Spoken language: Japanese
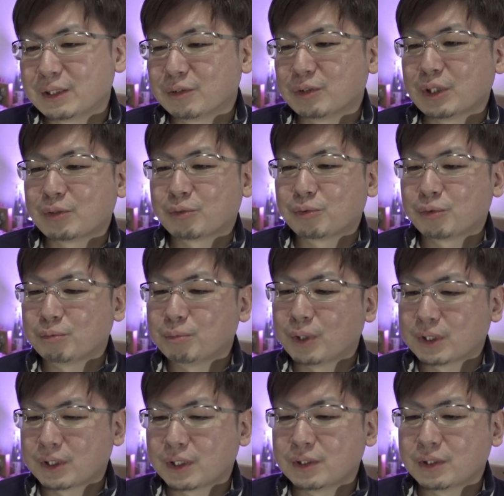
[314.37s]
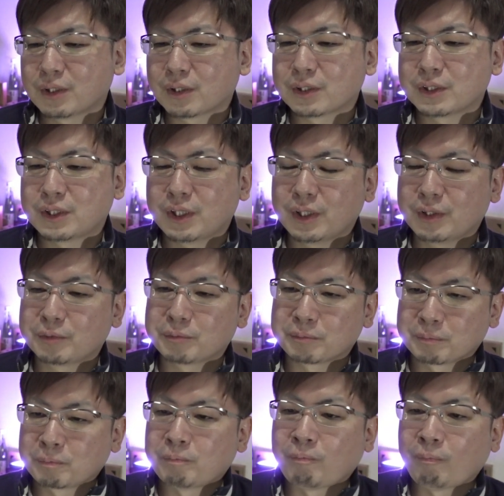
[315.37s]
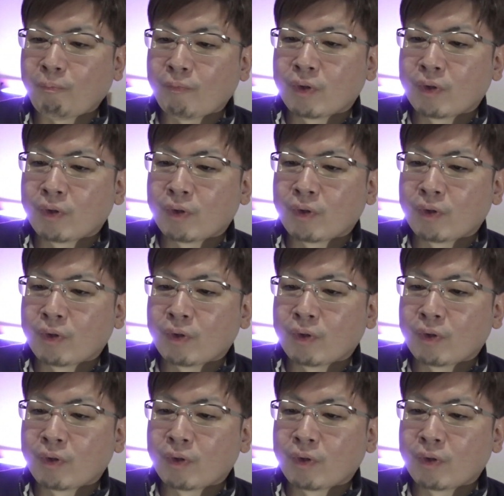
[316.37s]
そんなところもあったりなんかして、うん。